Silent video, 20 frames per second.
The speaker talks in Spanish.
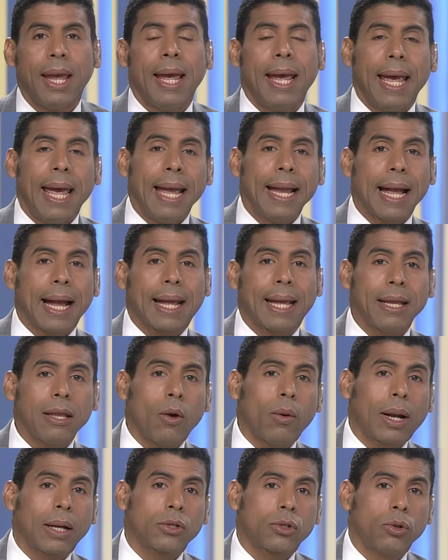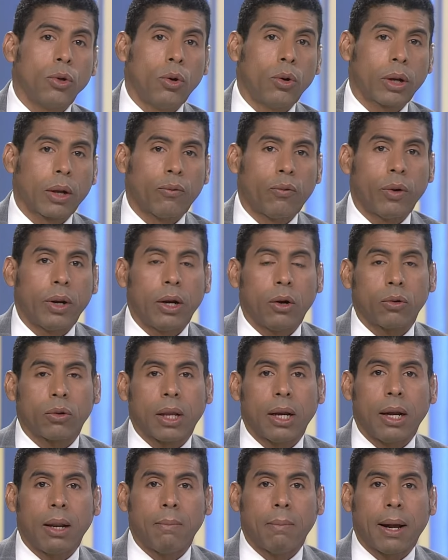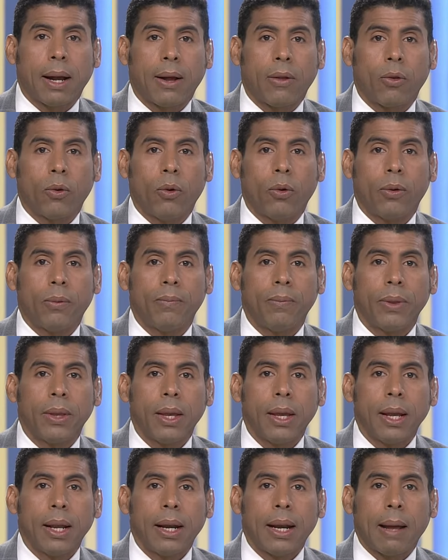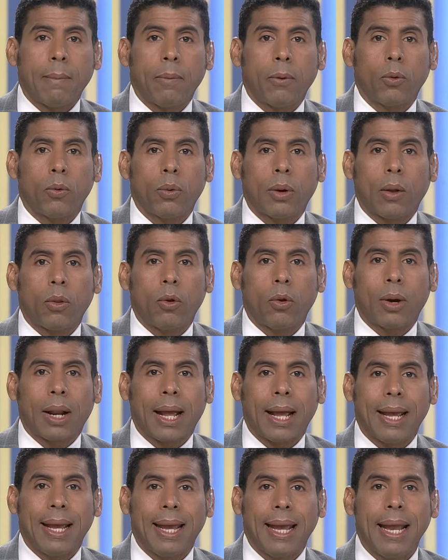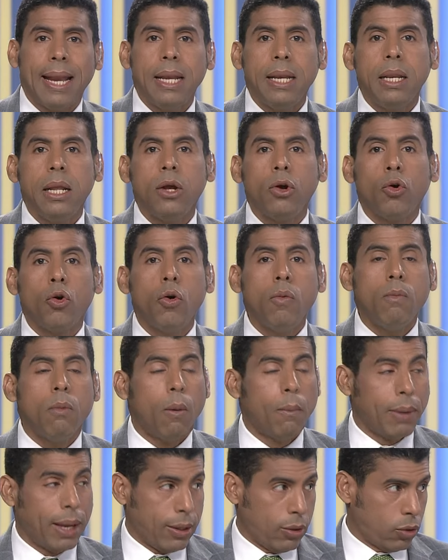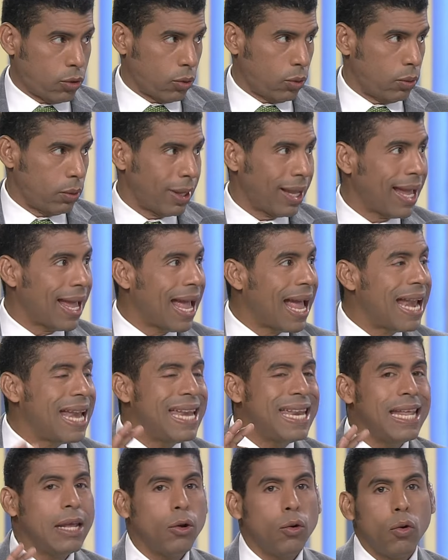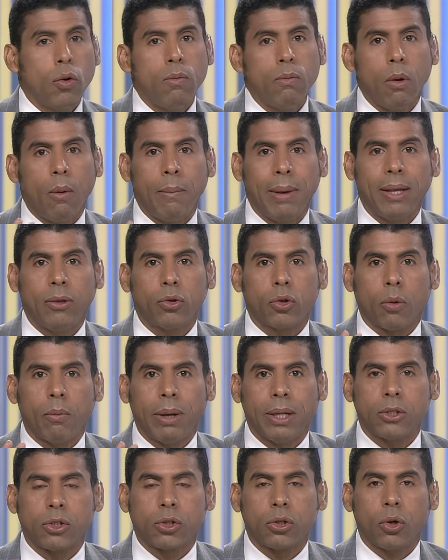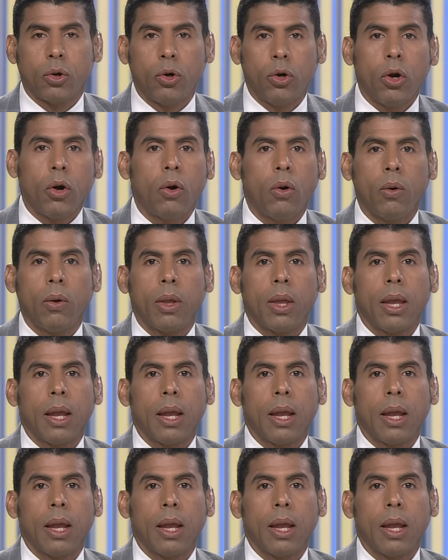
En aquella ocasión que fue en el Hotel El Embajador, la Procuradora en ningún momento, en ningún momento mencionó